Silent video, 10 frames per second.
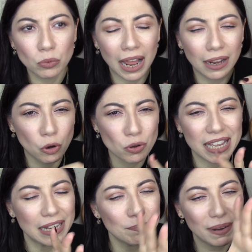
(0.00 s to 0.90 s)
una
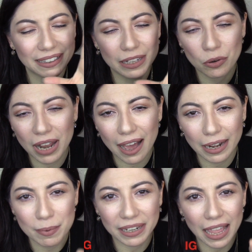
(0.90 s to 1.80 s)
cosa in
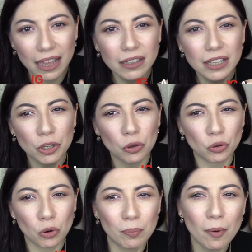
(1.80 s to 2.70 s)
particolare perché io
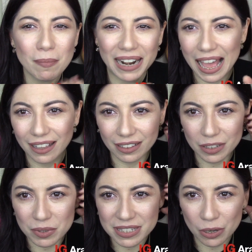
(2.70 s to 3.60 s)
sono un po' malata
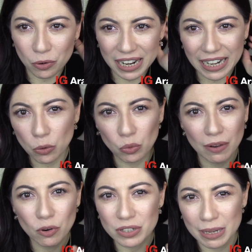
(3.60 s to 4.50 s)
di queste collane lunghe,
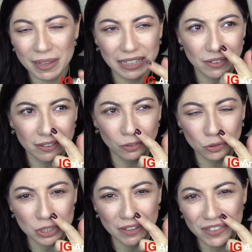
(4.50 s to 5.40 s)
voi lo sapete, vi, non
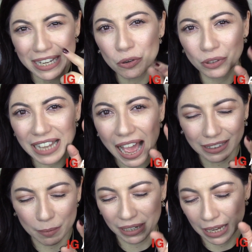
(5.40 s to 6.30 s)
so se vi
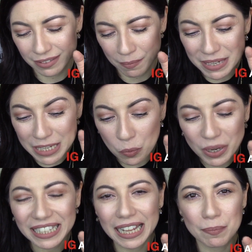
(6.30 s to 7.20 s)
ricordate perché se mi
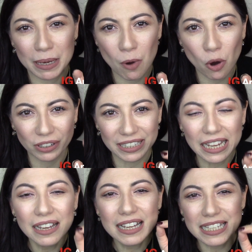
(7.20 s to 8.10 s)
seguite dai
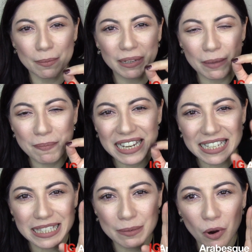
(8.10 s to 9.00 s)
primordi sapete
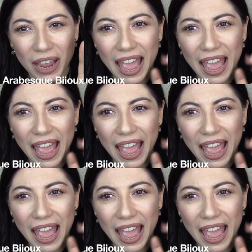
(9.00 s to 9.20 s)
benissimo che